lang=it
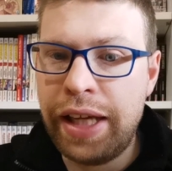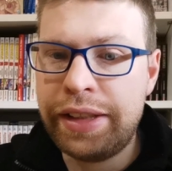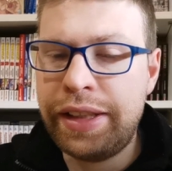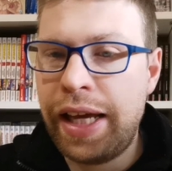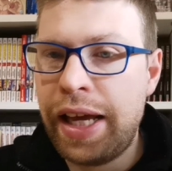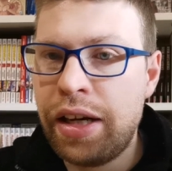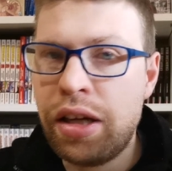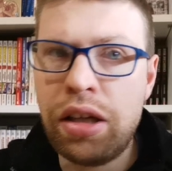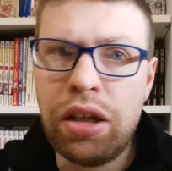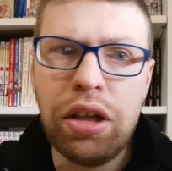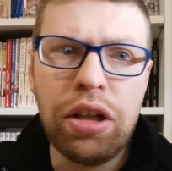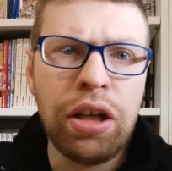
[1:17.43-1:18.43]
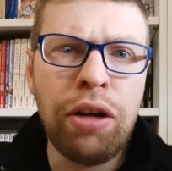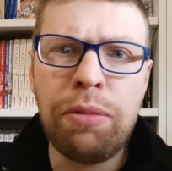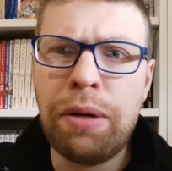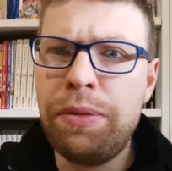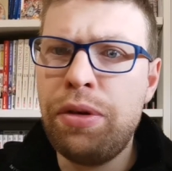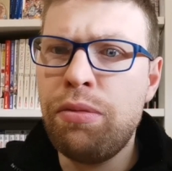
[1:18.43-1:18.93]
Etienne è un
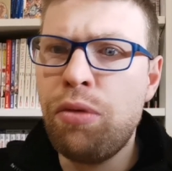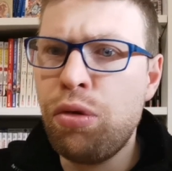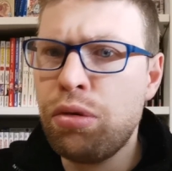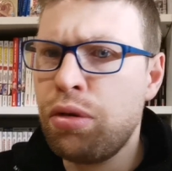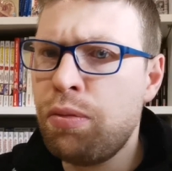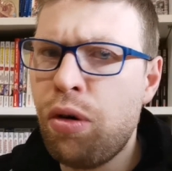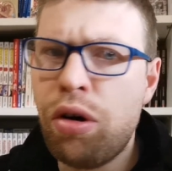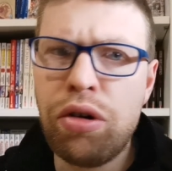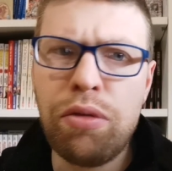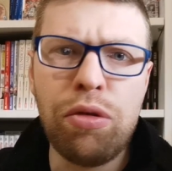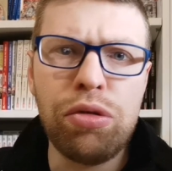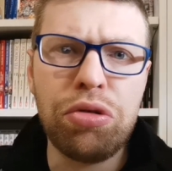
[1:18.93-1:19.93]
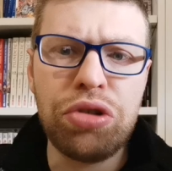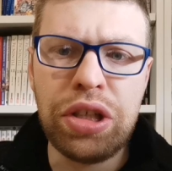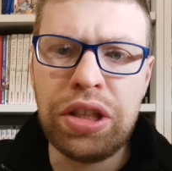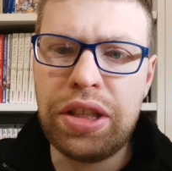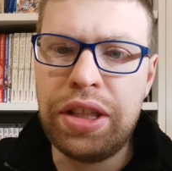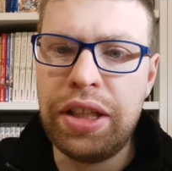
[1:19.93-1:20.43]
bambino molto buono, molto
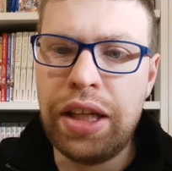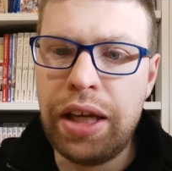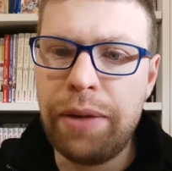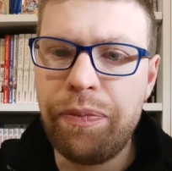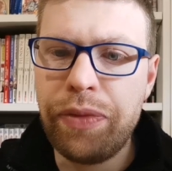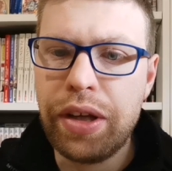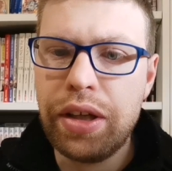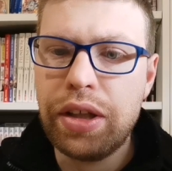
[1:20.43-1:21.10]
gentile,